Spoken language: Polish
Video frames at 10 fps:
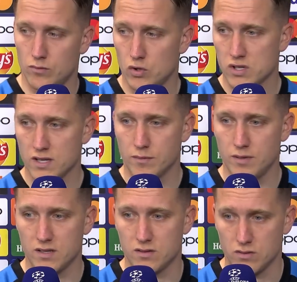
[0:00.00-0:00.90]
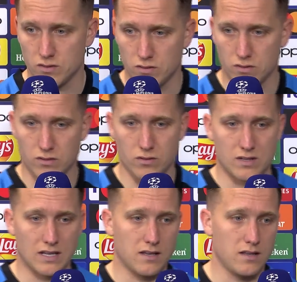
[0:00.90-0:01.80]
Może tak być. No,
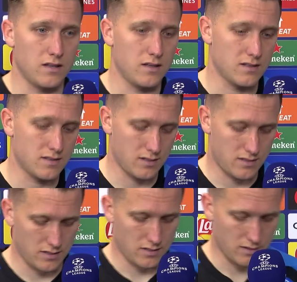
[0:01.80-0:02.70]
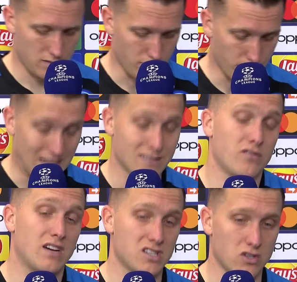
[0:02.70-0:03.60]
taki niestety
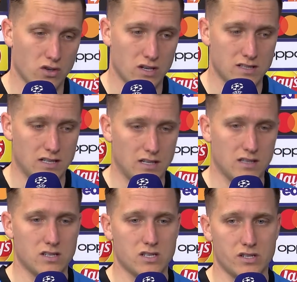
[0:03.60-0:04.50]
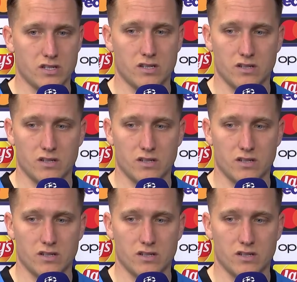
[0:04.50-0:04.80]
bardzo ważny okres, ale też e,